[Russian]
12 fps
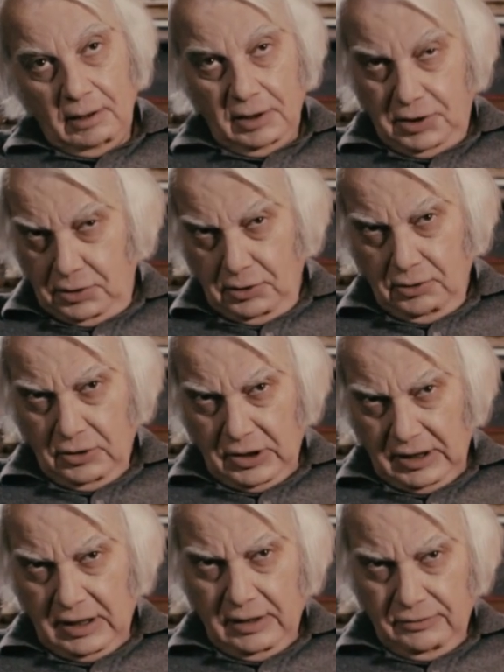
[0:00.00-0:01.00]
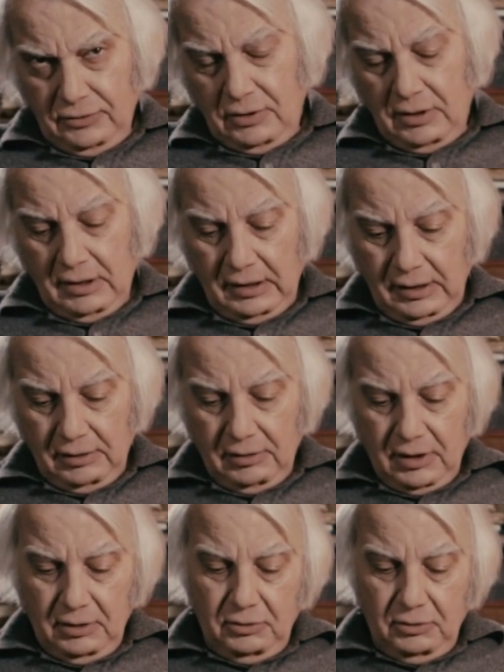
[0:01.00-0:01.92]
Еще у одного героя